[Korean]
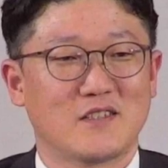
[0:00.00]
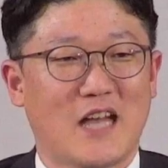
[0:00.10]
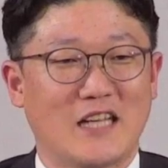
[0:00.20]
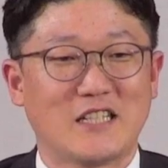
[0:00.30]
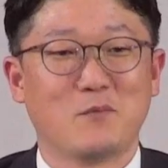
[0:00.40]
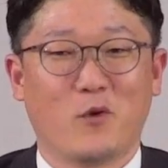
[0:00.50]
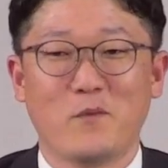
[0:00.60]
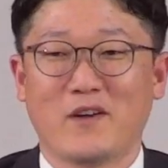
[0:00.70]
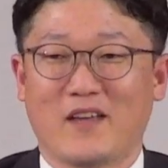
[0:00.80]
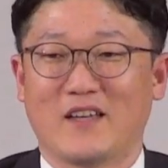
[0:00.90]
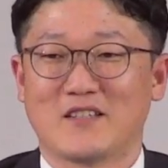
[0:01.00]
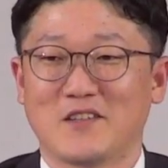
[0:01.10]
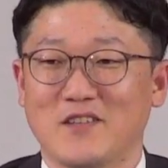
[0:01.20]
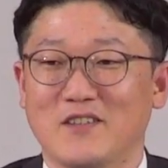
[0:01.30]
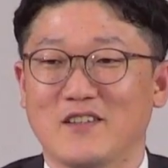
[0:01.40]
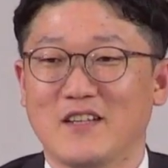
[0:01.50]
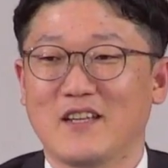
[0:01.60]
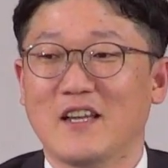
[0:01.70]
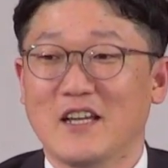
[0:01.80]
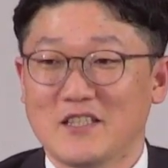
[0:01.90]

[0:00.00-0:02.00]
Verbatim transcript: 45명의 청년들이